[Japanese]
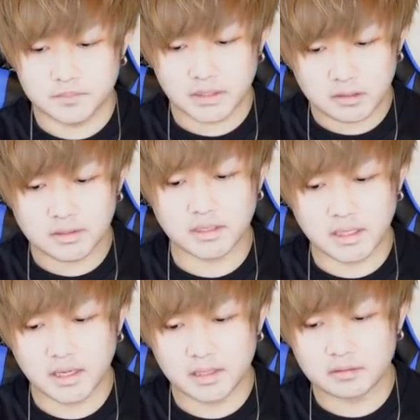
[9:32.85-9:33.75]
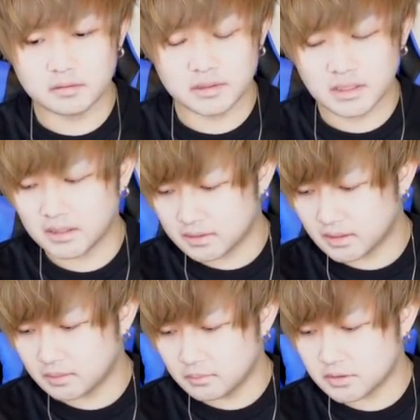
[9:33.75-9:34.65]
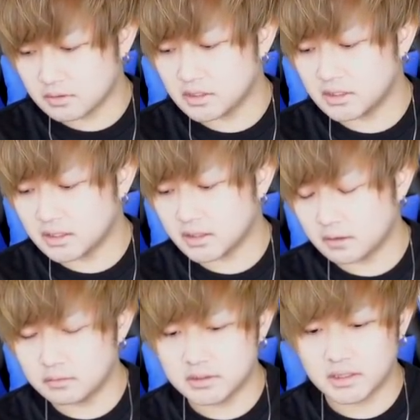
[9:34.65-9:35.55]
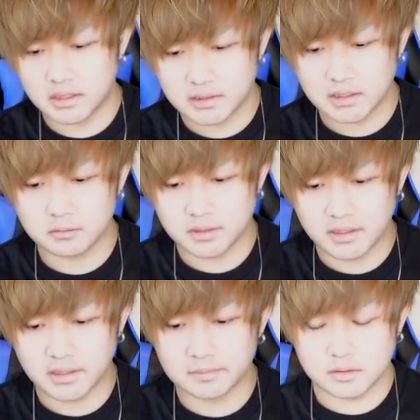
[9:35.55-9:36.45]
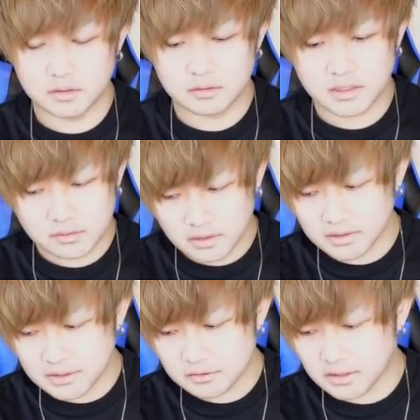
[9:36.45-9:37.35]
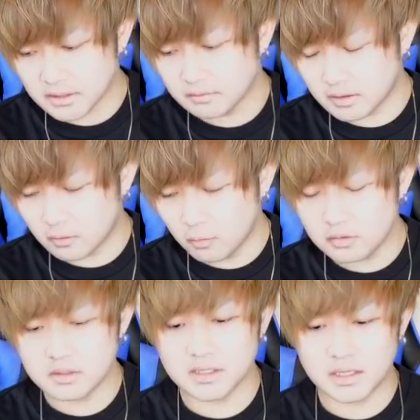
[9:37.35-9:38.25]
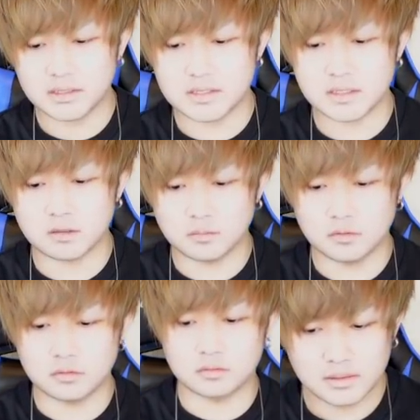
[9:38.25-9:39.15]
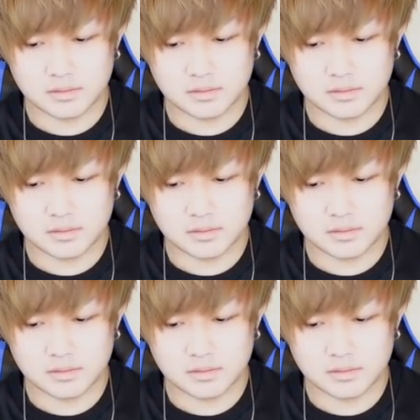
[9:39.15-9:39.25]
できるだけ早く売ってあげたい、もしくはにだんかい売ってあげたいので、言うてそんなにじゅうにターンは重くはないんですけども、